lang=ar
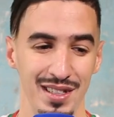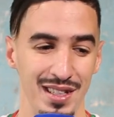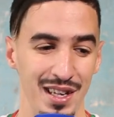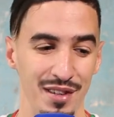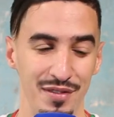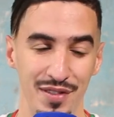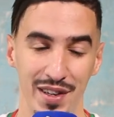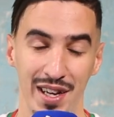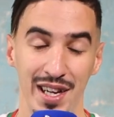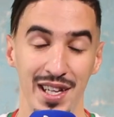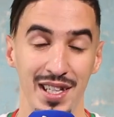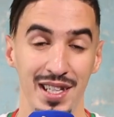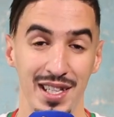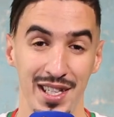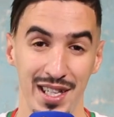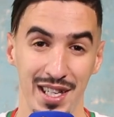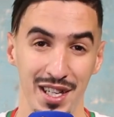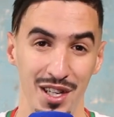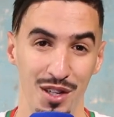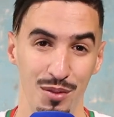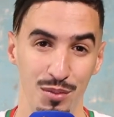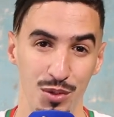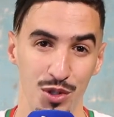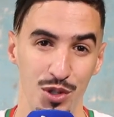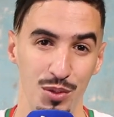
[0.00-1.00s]
الافعال اللي
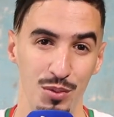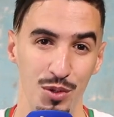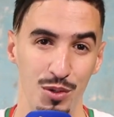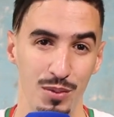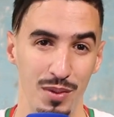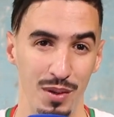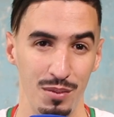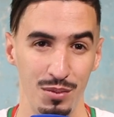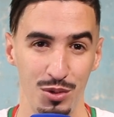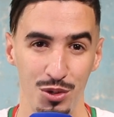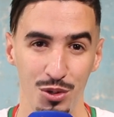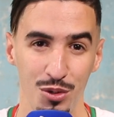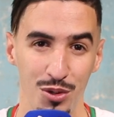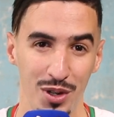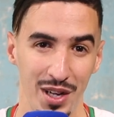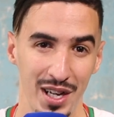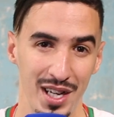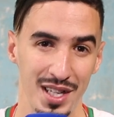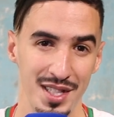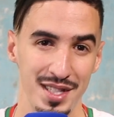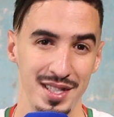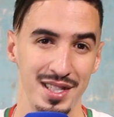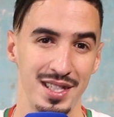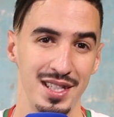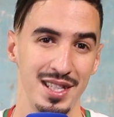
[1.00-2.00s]
كيعملوهم هما بدون
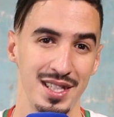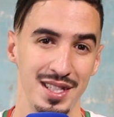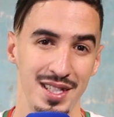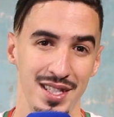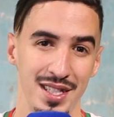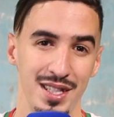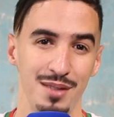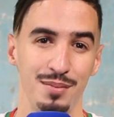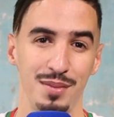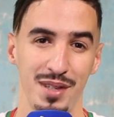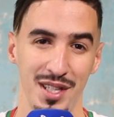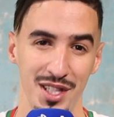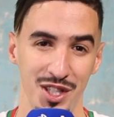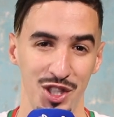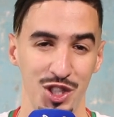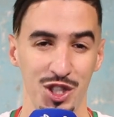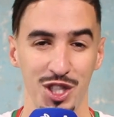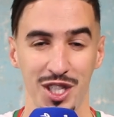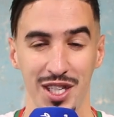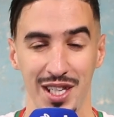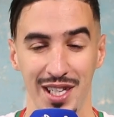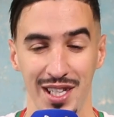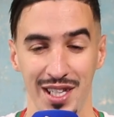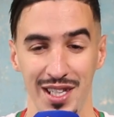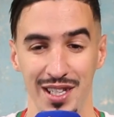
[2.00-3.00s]
قصد اللي يمكن
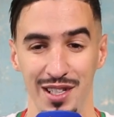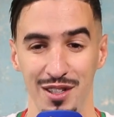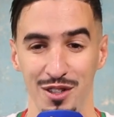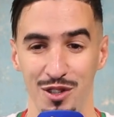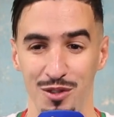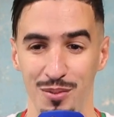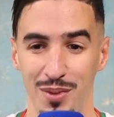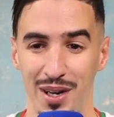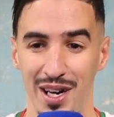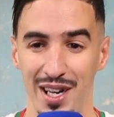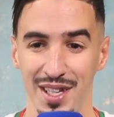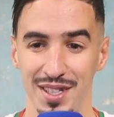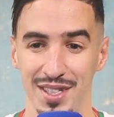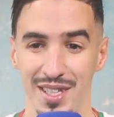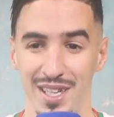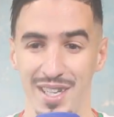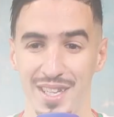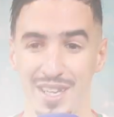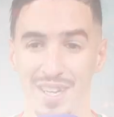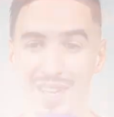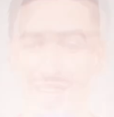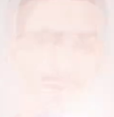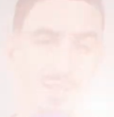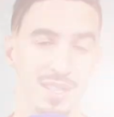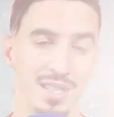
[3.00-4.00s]
تشكل عليهم خطر
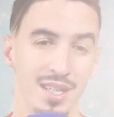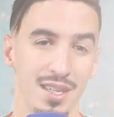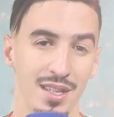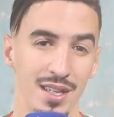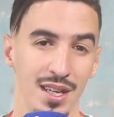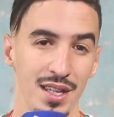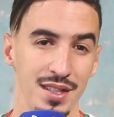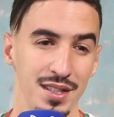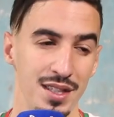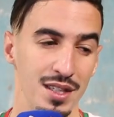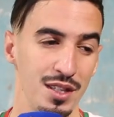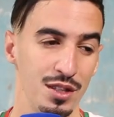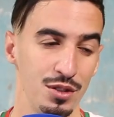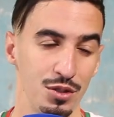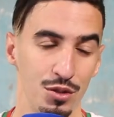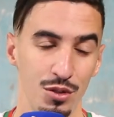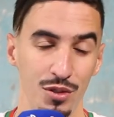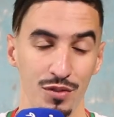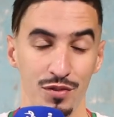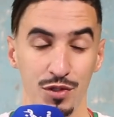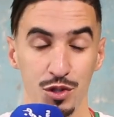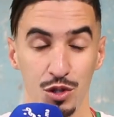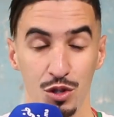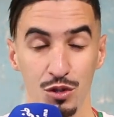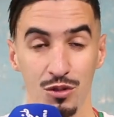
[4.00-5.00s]
إيه، يعني مثلا غادي نهضروا
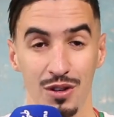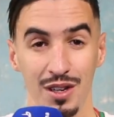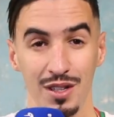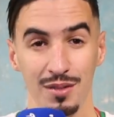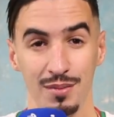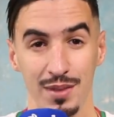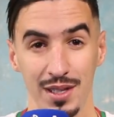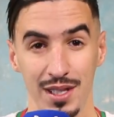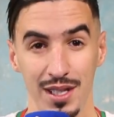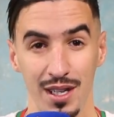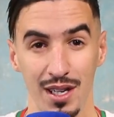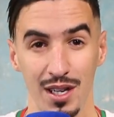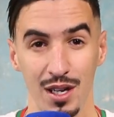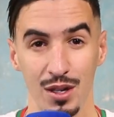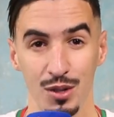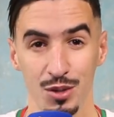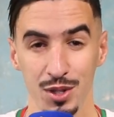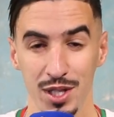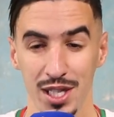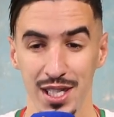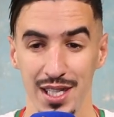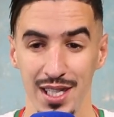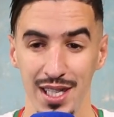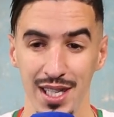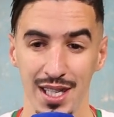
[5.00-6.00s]
نفتحوا واحد بين
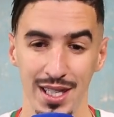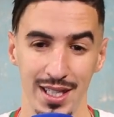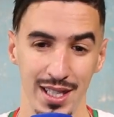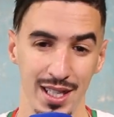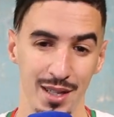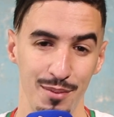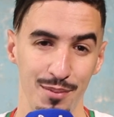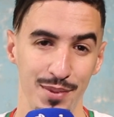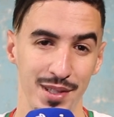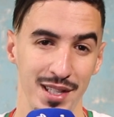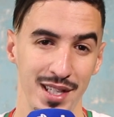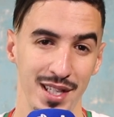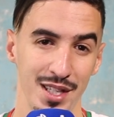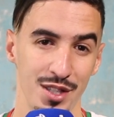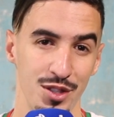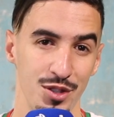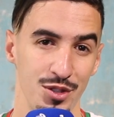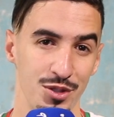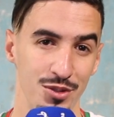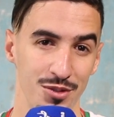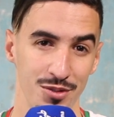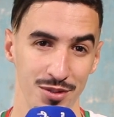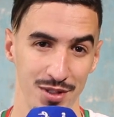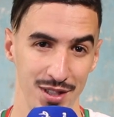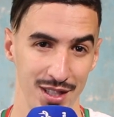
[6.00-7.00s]
قوسين على
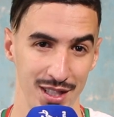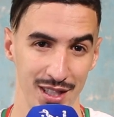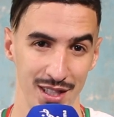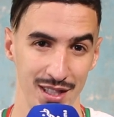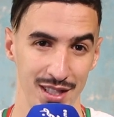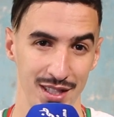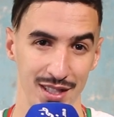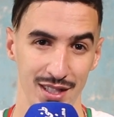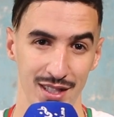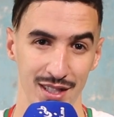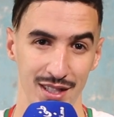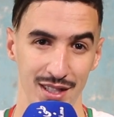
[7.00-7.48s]
لابليكاسيون ديال